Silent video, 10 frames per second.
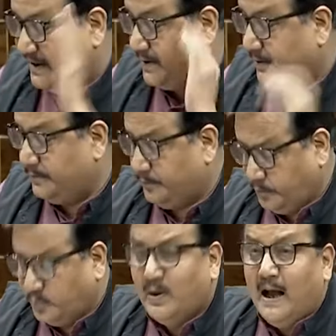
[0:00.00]
टीज
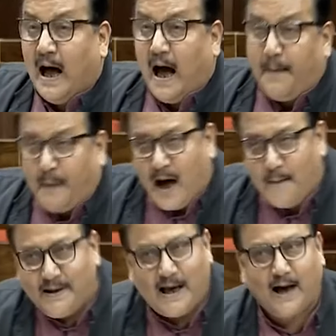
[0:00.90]
अब
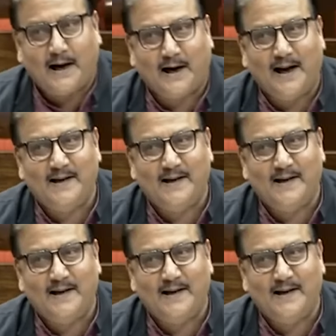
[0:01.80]
हम क्या कर